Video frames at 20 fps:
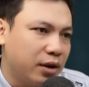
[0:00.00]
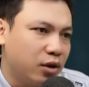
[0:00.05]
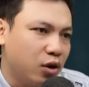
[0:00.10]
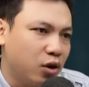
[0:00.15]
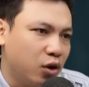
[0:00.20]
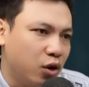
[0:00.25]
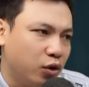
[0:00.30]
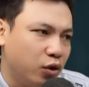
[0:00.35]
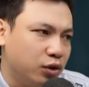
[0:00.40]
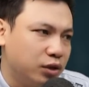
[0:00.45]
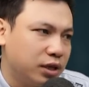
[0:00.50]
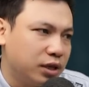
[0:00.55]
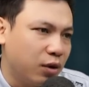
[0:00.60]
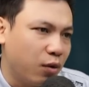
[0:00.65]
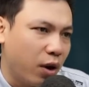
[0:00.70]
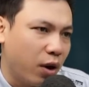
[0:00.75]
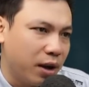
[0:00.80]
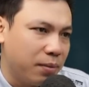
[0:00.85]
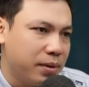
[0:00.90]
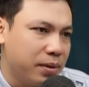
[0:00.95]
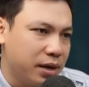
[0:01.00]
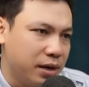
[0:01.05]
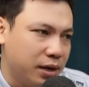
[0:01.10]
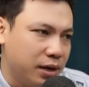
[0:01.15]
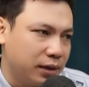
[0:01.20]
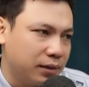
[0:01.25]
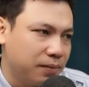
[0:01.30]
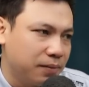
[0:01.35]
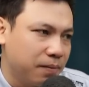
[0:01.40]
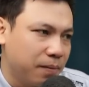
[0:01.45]
Vì không gặp ai
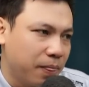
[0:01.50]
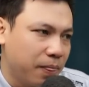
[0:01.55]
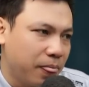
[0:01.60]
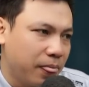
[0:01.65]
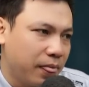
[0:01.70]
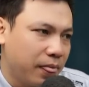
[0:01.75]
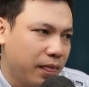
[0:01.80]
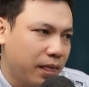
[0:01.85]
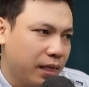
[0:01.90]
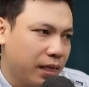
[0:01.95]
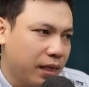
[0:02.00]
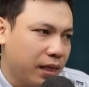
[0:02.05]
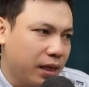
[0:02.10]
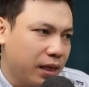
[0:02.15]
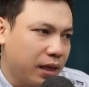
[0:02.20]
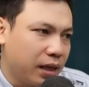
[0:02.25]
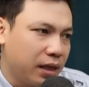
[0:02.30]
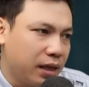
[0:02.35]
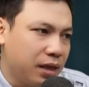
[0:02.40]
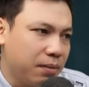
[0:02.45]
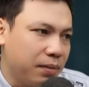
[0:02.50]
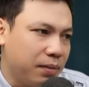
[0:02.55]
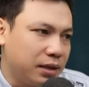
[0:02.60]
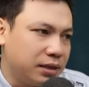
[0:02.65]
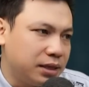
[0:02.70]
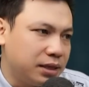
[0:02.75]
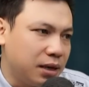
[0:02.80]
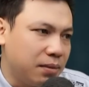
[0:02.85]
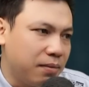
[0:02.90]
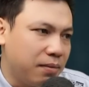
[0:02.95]
cho nên hỏi, chị cứ chạy
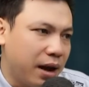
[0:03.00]
theo,